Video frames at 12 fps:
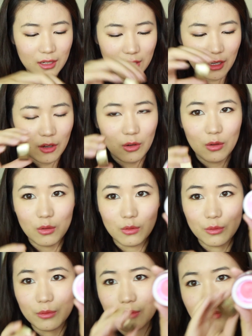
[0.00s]
然
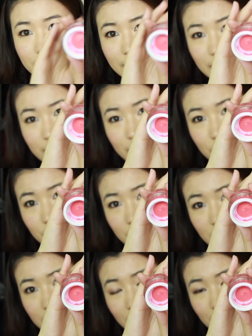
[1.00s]
后颜色是
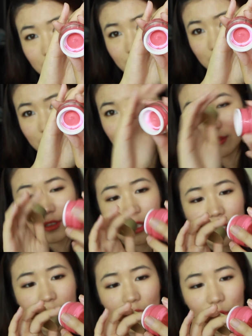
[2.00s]
这个样子的，
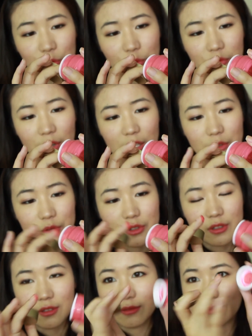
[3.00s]
然后用法就
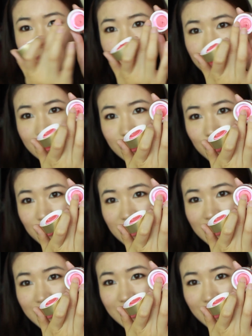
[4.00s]
是稍微
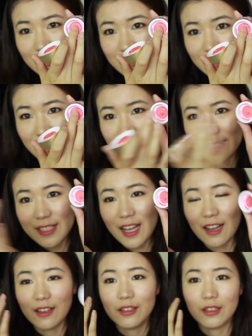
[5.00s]
的这样点一
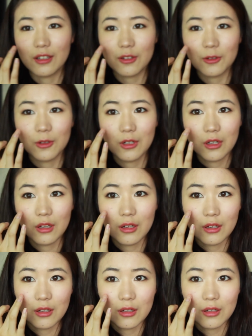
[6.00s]
下，然后
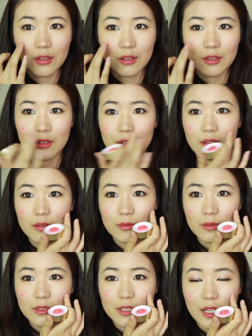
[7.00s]

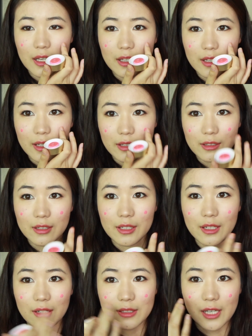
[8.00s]
放在脸的
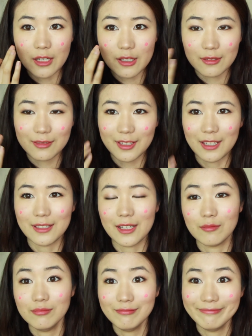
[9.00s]
两颊这样点一下，
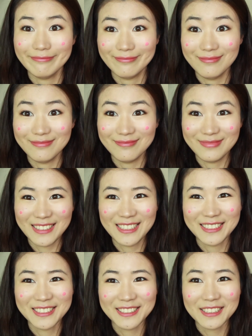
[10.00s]
嗯，
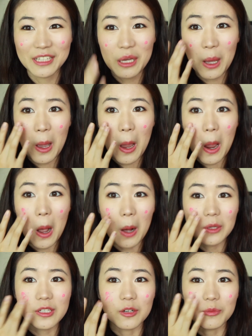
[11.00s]
然
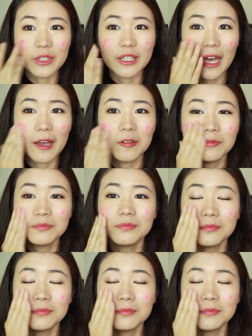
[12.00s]
后这样晕开。